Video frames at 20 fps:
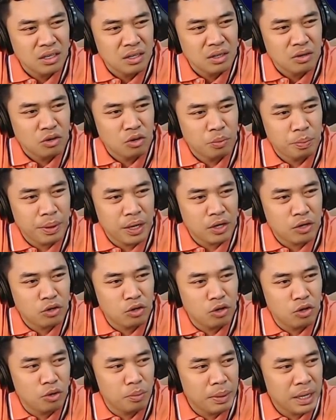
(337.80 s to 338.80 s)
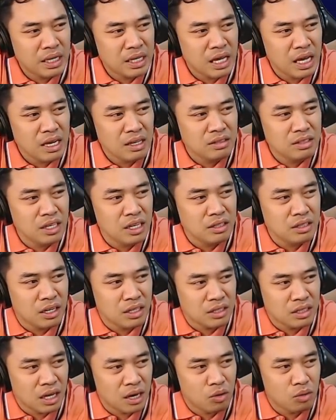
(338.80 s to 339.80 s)
O pero may king
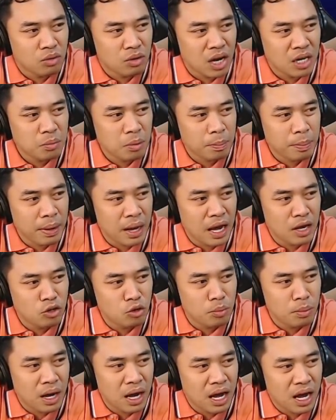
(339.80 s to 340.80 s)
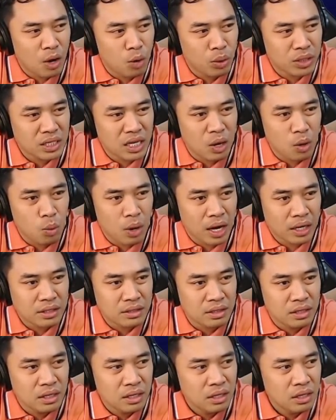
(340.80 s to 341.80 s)
d3 daw. Kahit pa paano maaawat-awat.
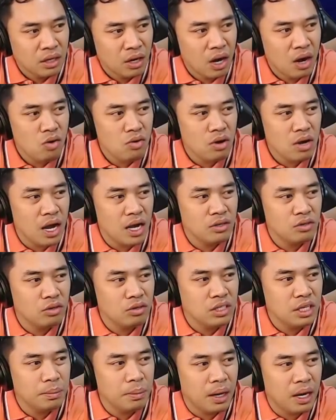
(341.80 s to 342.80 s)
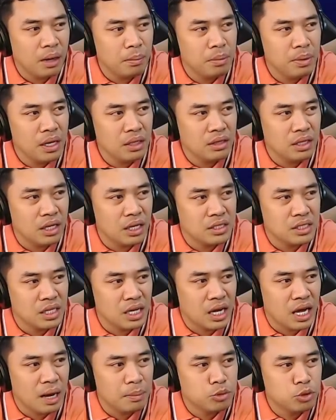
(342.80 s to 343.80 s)
Oo nga no, hindi maka b3 kasi
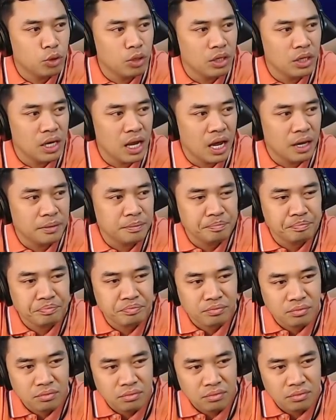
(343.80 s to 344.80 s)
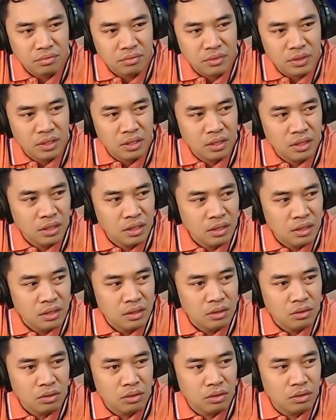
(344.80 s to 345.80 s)
kakapturein lang.
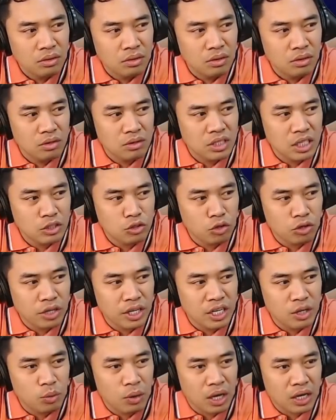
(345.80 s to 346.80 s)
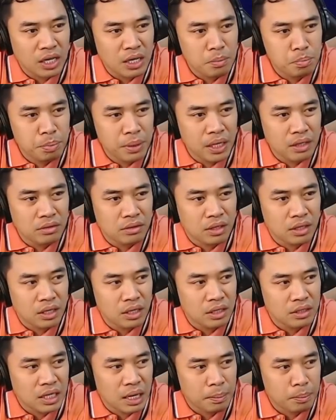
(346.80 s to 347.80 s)
Oh, dito ginawa king
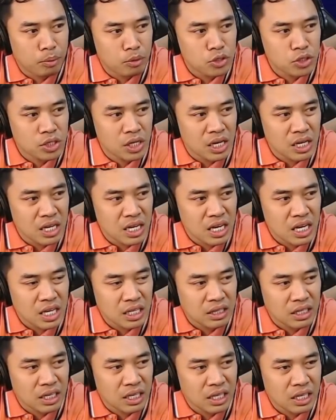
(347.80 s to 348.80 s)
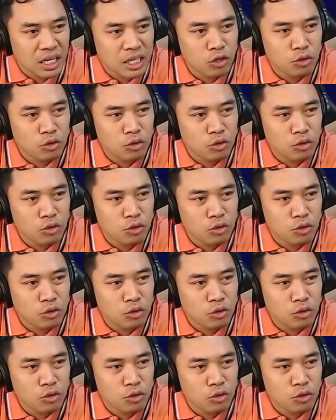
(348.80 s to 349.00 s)
b3 tapos king e3.